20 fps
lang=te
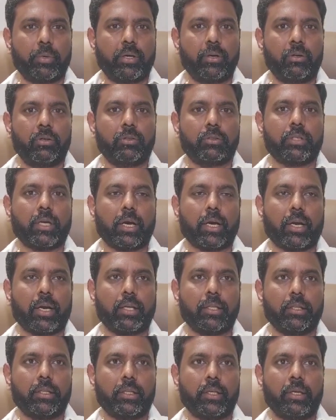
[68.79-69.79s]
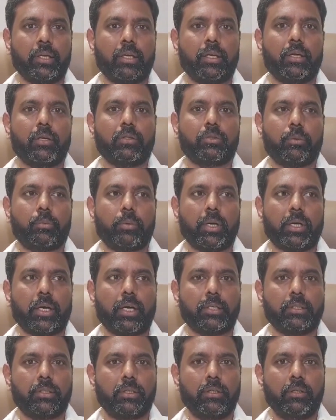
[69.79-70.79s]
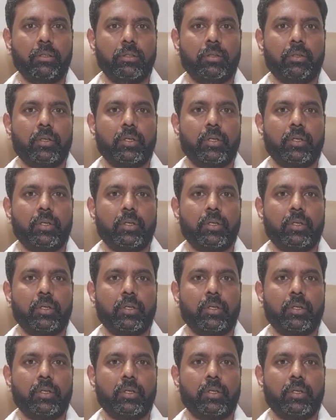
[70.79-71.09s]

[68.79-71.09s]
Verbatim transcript: మరియు సంక్రాంతి శుభాకాంక్షలు